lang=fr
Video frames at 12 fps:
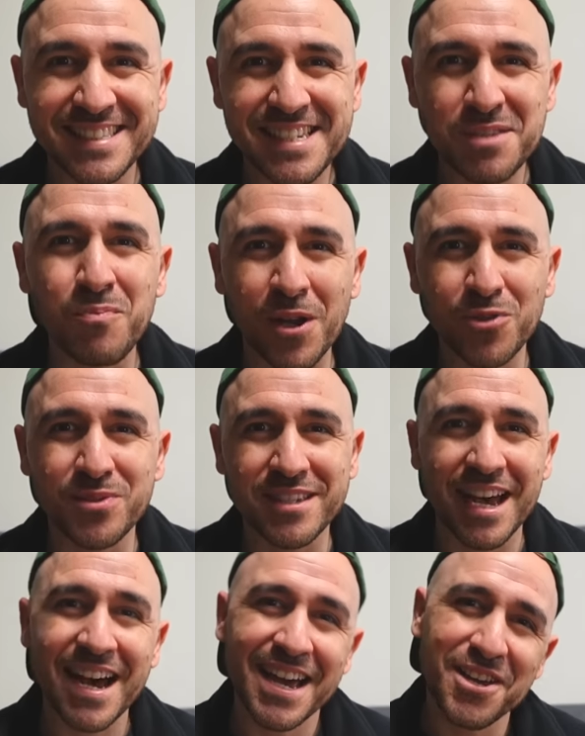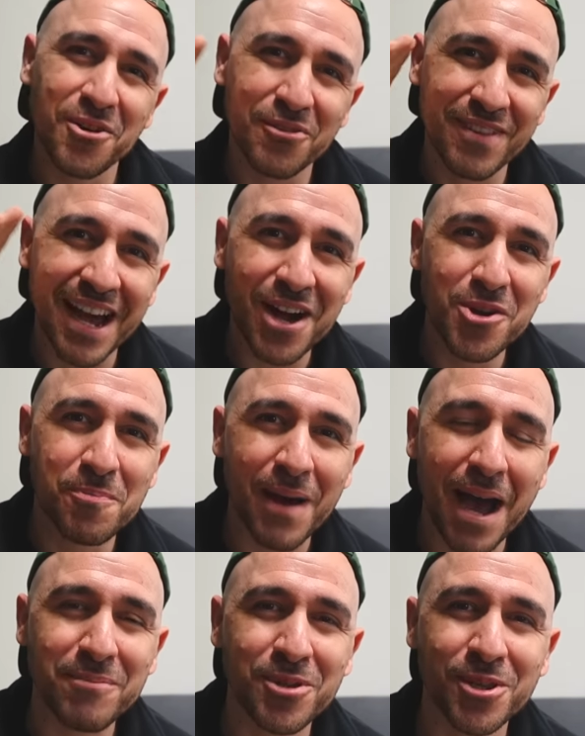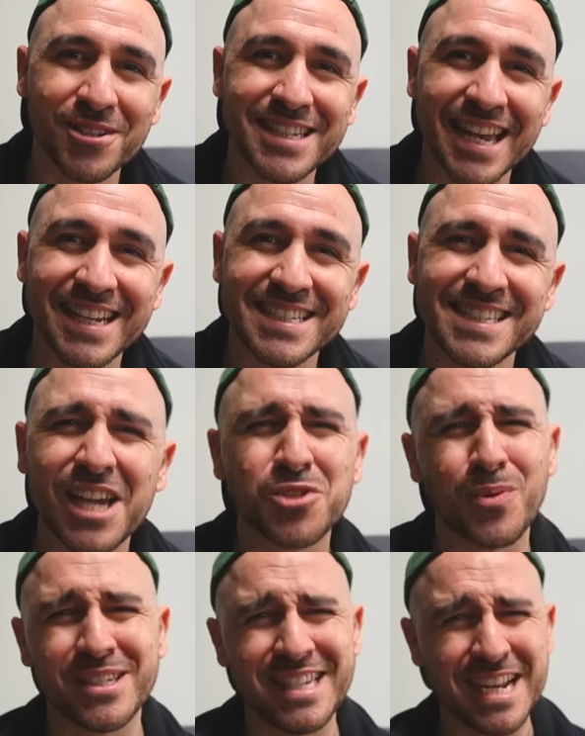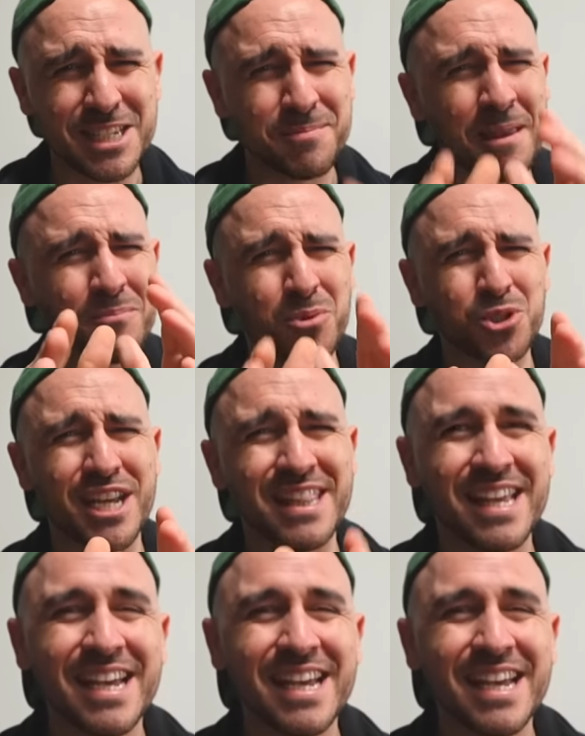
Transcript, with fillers: Dites-moi tout ça et on verra le prime de Danse avec les stars. Je crois que c'est la semaine prochaine.